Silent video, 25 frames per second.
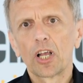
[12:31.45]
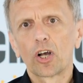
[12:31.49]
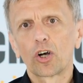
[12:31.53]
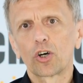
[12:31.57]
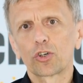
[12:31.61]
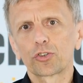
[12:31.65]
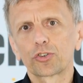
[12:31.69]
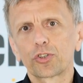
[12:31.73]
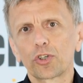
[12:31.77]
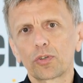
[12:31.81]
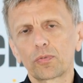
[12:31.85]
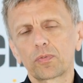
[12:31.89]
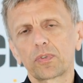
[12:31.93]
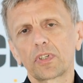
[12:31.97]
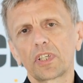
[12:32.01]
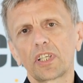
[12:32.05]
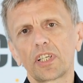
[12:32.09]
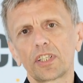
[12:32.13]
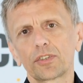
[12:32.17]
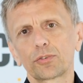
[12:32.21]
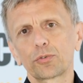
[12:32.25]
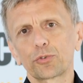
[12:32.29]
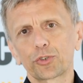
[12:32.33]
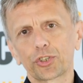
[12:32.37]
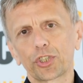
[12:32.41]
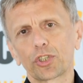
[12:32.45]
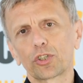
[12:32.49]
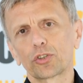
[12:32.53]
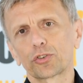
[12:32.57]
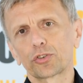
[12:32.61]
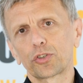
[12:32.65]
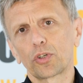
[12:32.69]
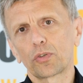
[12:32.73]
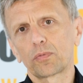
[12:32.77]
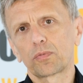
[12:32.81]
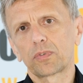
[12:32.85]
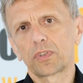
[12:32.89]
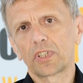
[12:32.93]
Hodowle, duże
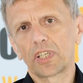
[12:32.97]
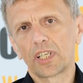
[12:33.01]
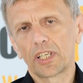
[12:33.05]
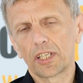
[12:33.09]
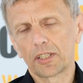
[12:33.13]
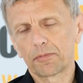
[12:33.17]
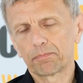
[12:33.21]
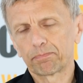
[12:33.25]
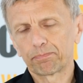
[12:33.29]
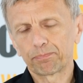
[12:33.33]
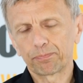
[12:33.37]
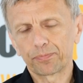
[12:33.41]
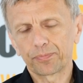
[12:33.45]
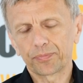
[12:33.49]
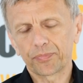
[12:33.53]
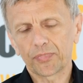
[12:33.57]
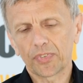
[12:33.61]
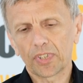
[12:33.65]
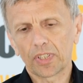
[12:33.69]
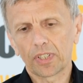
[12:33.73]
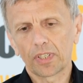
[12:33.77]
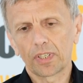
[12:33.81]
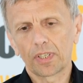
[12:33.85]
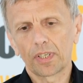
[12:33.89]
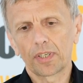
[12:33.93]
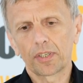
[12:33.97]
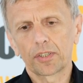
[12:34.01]
hodowle mm,